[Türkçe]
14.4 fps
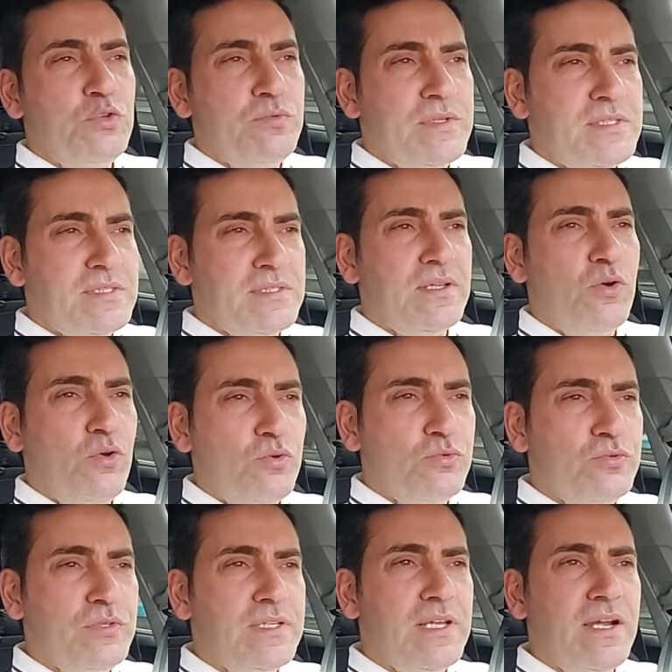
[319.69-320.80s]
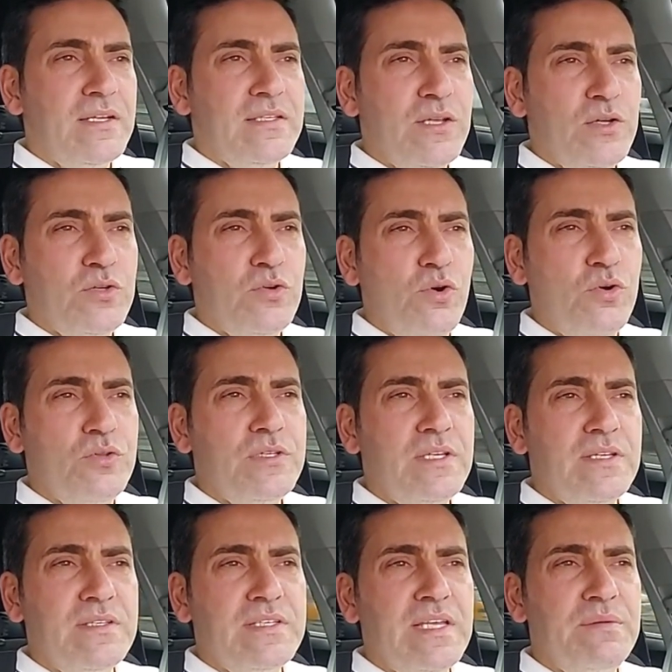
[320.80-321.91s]
döviz olduğu yerde 10
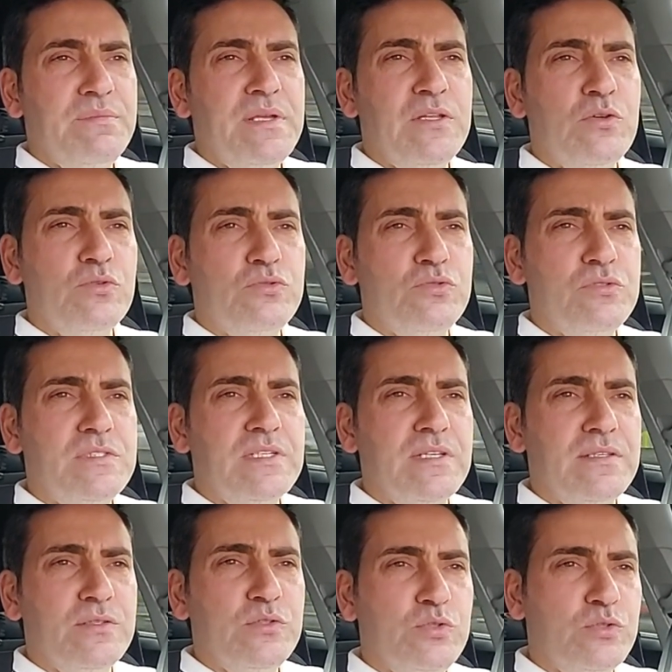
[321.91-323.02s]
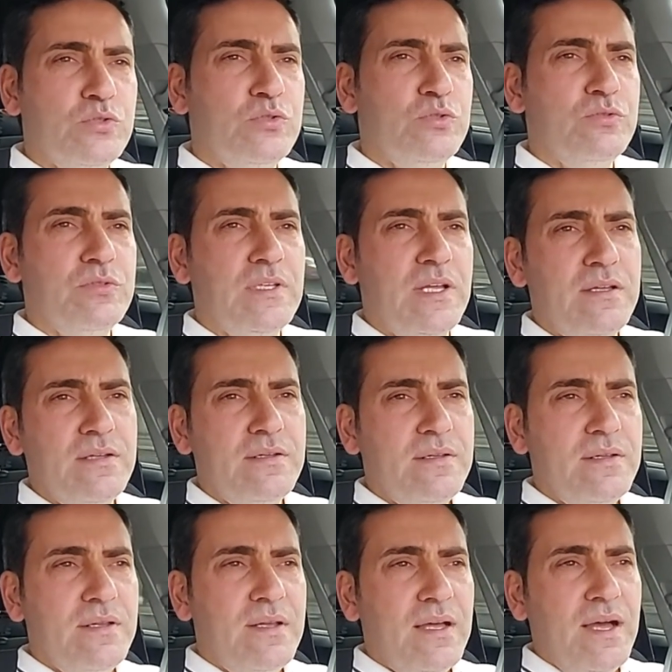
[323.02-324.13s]
yıl, 20 yıl, 30 yıl durduğunda
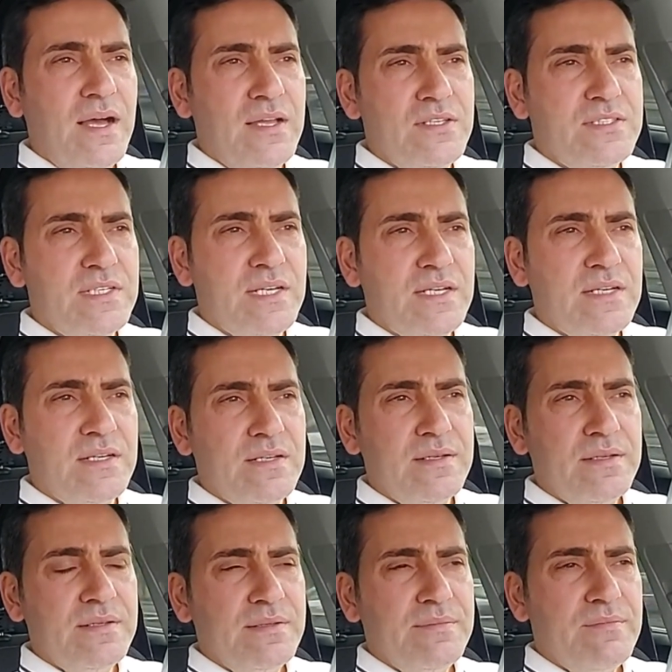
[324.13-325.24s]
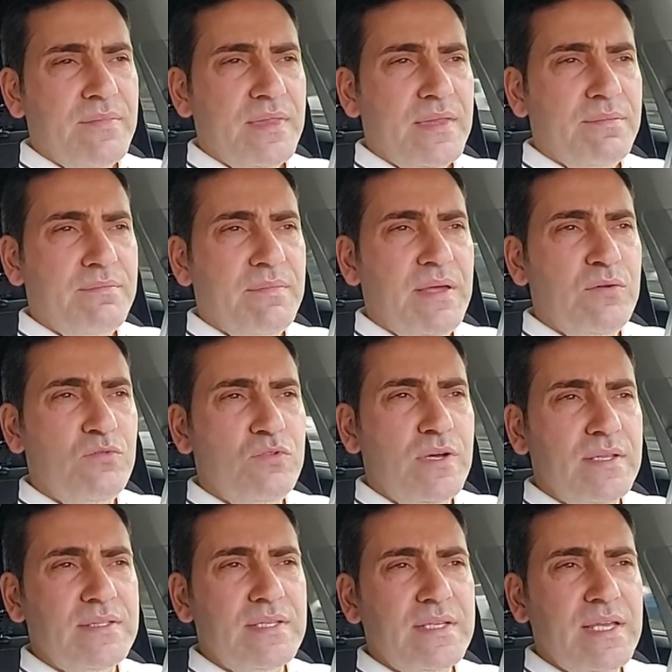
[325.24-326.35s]
ancak
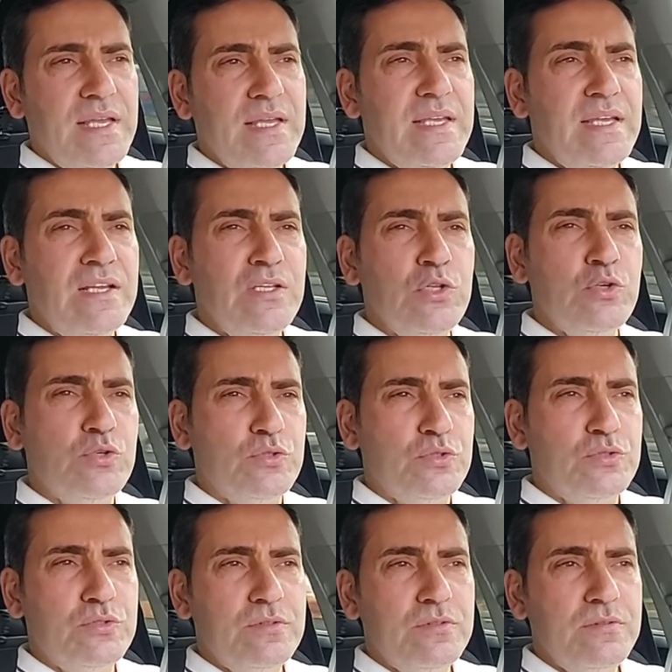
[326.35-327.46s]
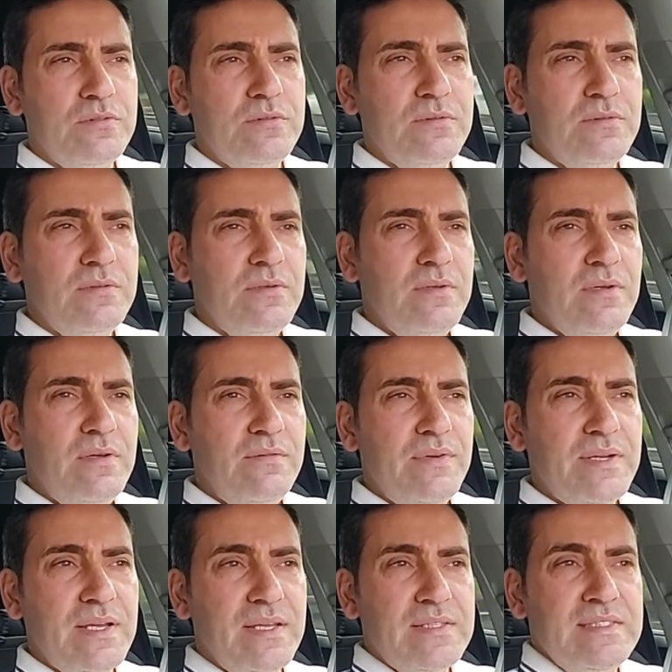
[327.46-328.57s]
mevduattaki yerini korur.
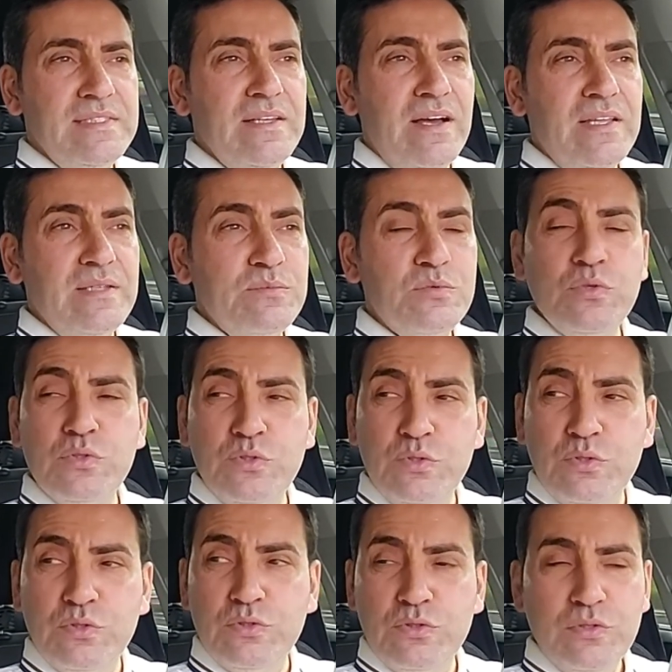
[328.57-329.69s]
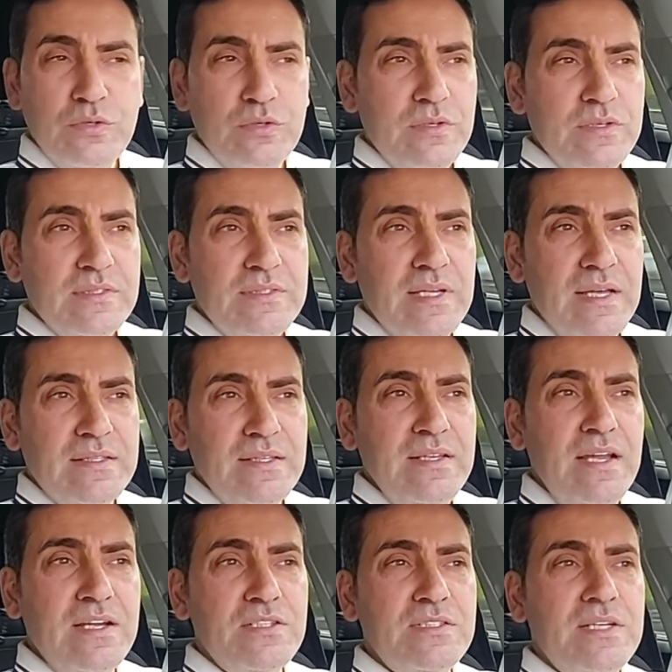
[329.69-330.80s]
Fakat sizin alım gücünüz zaten
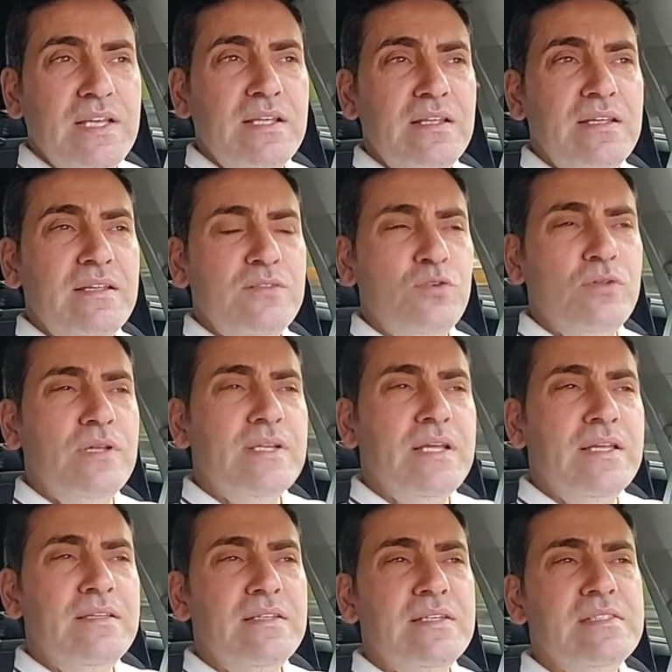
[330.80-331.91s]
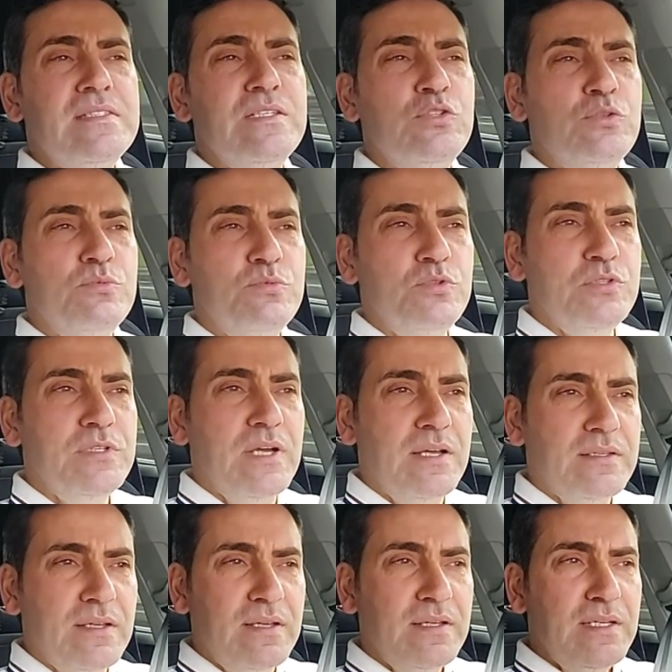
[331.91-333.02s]
her şey dolar endeksli tüm
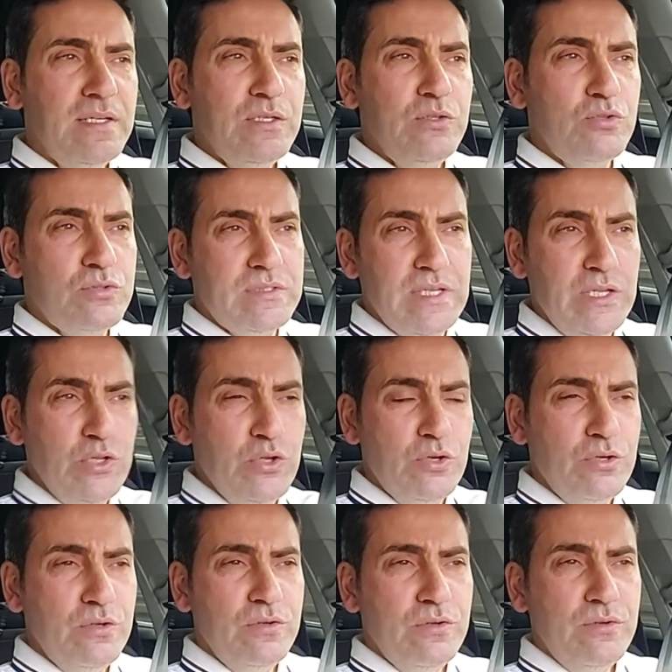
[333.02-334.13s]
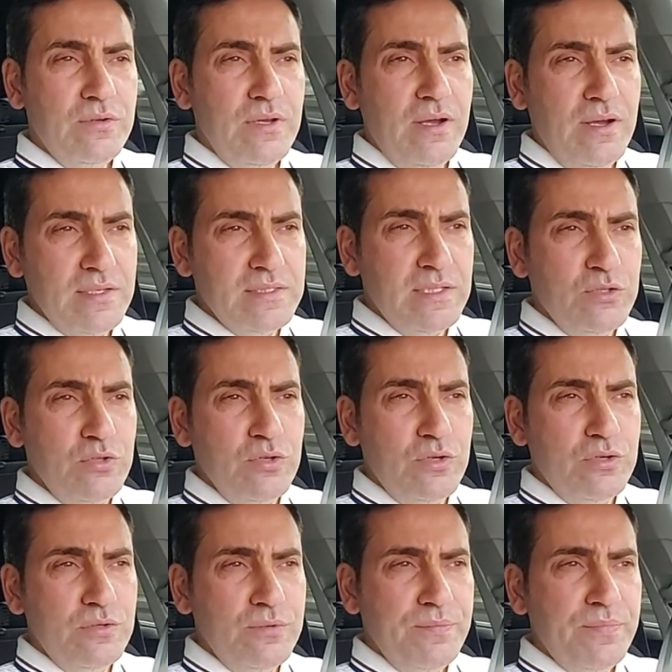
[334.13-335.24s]
dünyada yükseliyor, azalıyor.